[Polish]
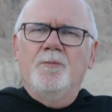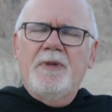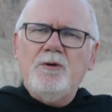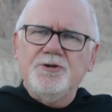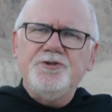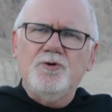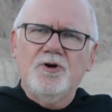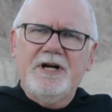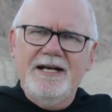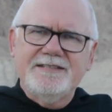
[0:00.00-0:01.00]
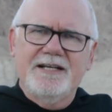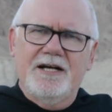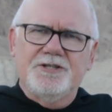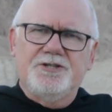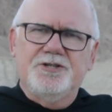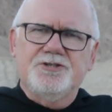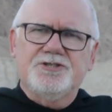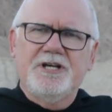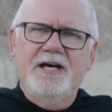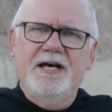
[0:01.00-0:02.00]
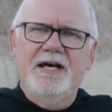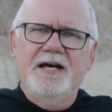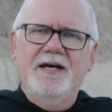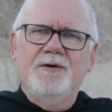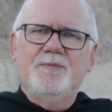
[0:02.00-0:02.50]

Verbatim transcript: Miało się okazać, że